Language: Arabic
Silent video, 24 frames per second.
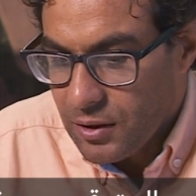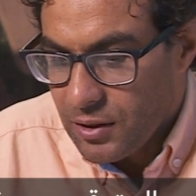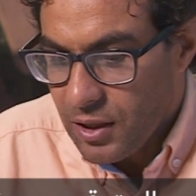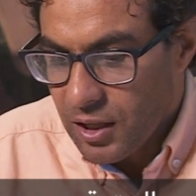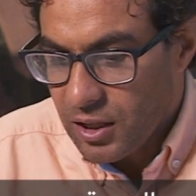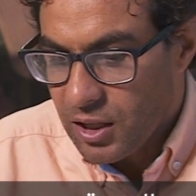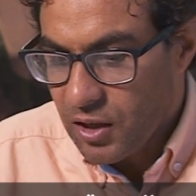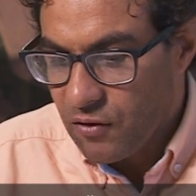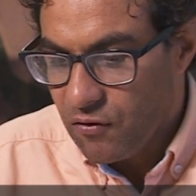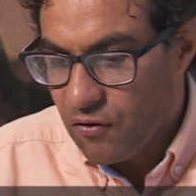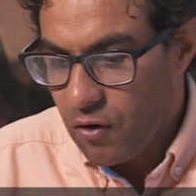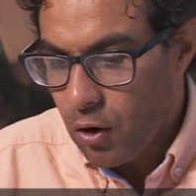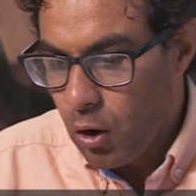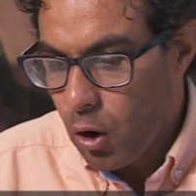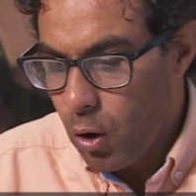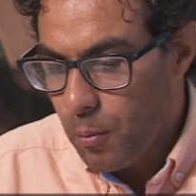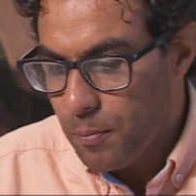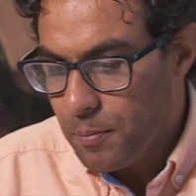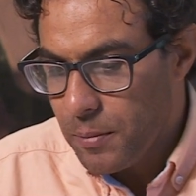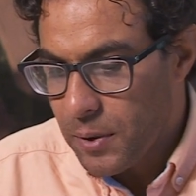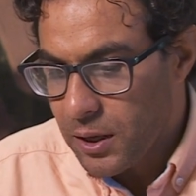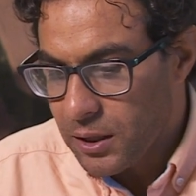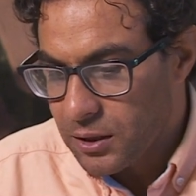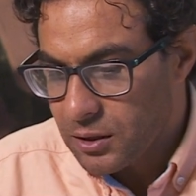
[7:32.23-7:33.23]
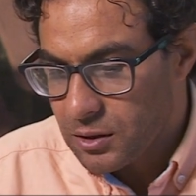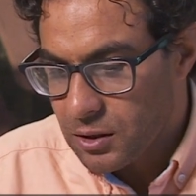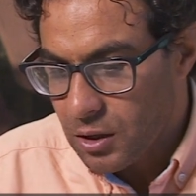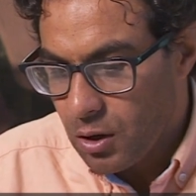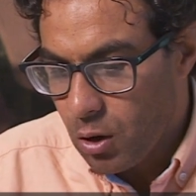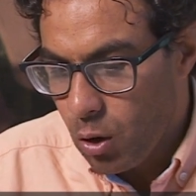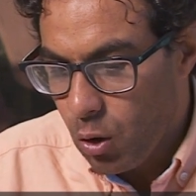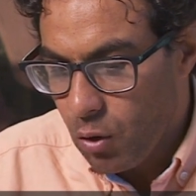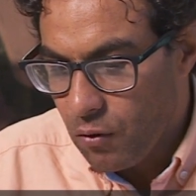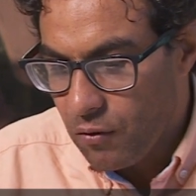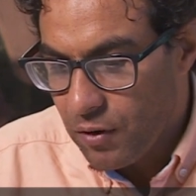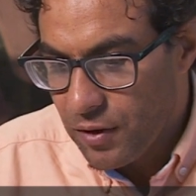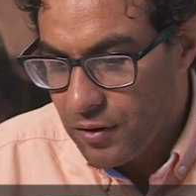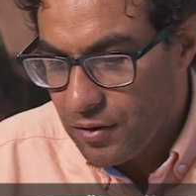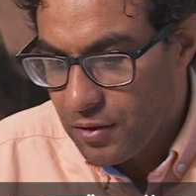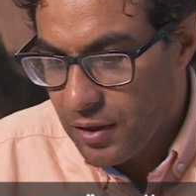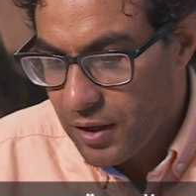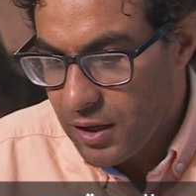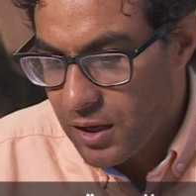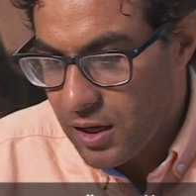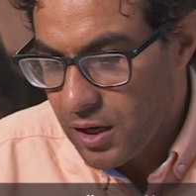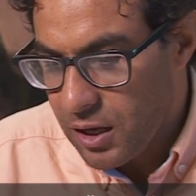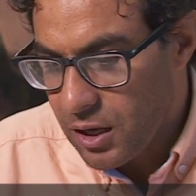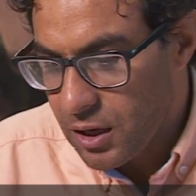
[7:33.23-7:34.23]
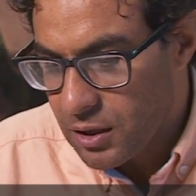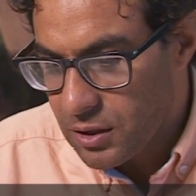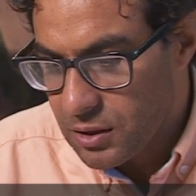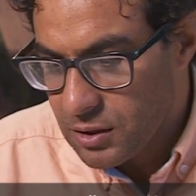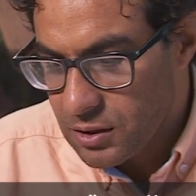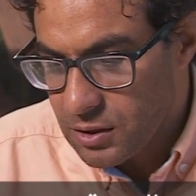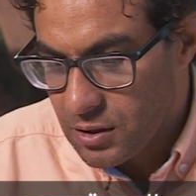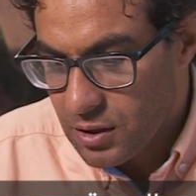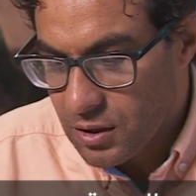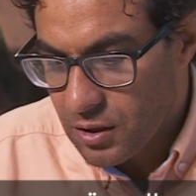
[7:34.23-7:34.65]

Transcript: the development over the years